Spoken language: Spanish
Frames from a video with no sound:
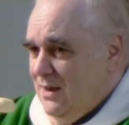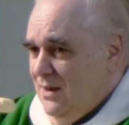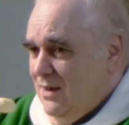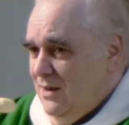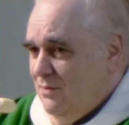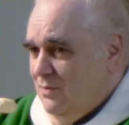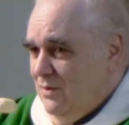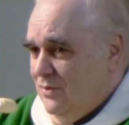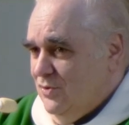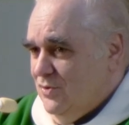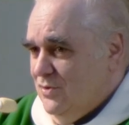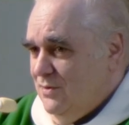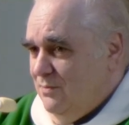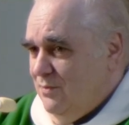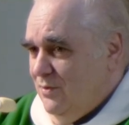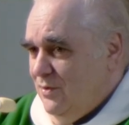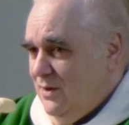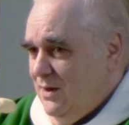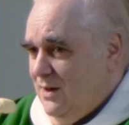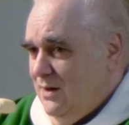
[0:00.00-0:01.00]
y cuando se
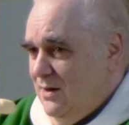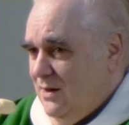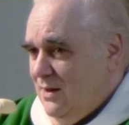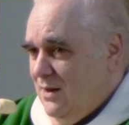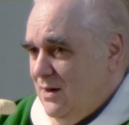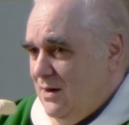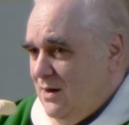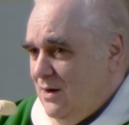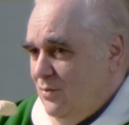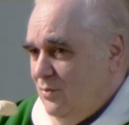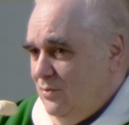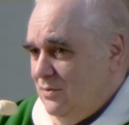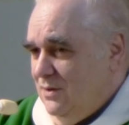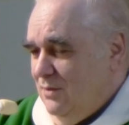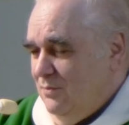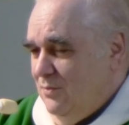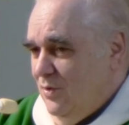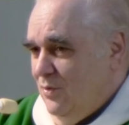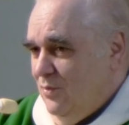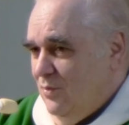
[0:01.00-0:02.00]
ponían en el
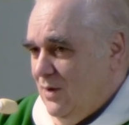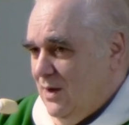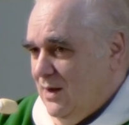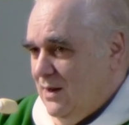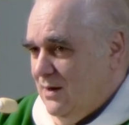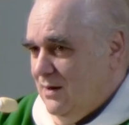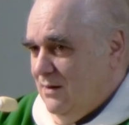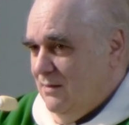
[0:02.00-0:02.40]
último lugar